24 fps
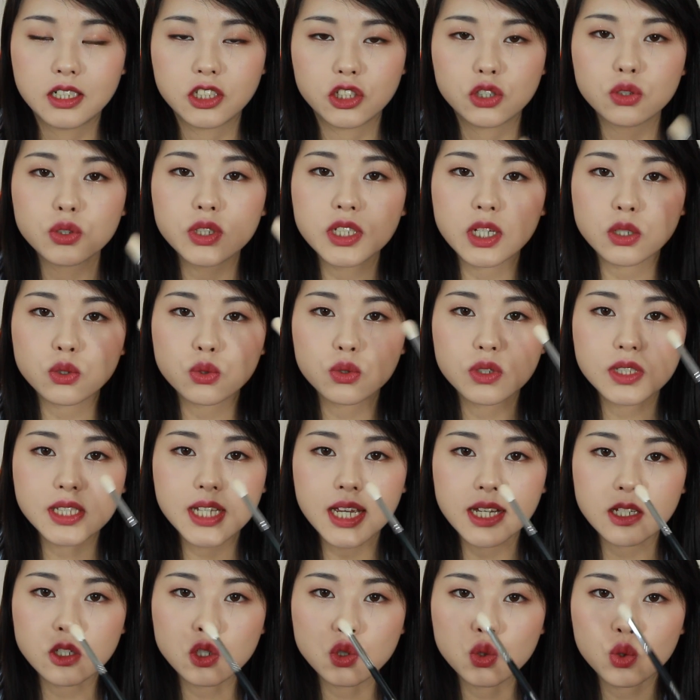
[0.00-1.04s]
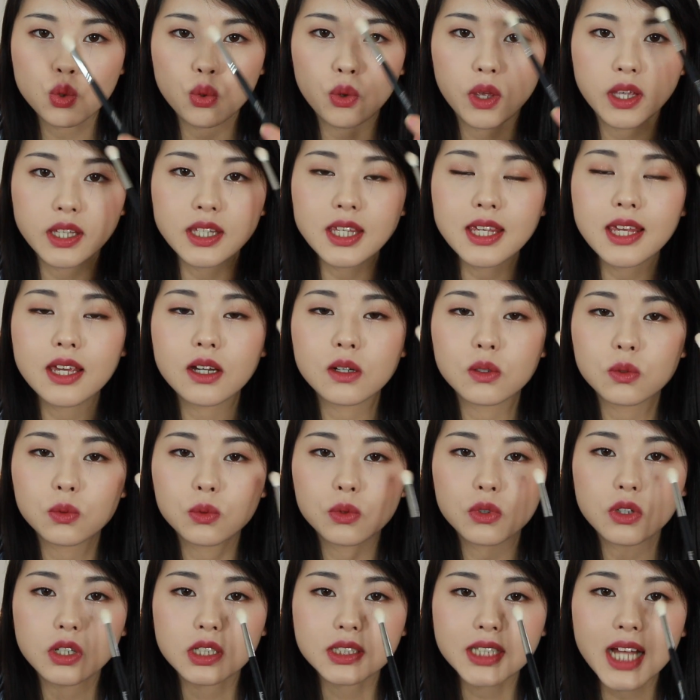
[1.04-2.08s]
你就想说在全眼
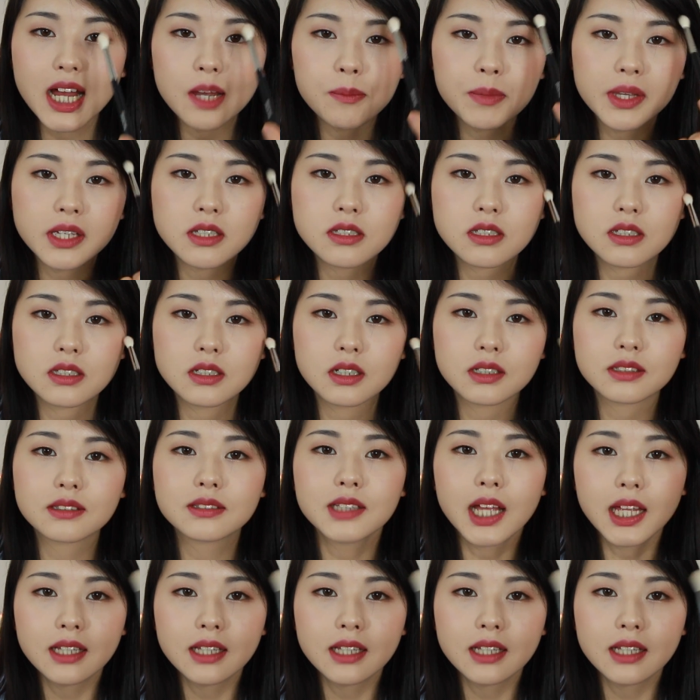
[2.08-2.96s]
窝大面积的